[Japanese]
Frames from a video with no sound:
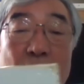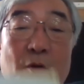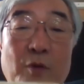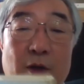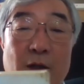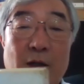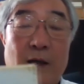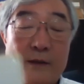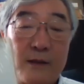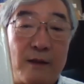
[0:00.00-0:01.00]
これ
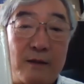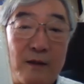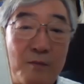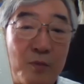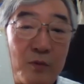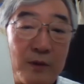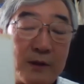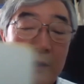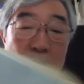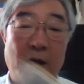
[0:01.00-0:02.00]
がさんかんぼんです
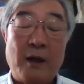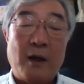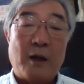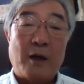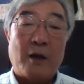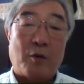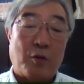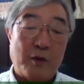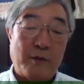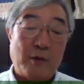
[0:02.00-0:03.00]
から、こ
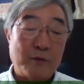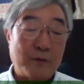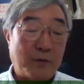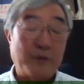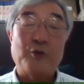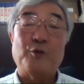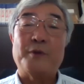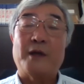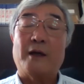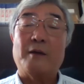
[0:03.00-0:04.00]
れは本当に読み
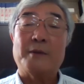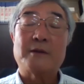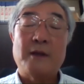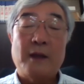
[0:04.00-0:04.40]
手になります。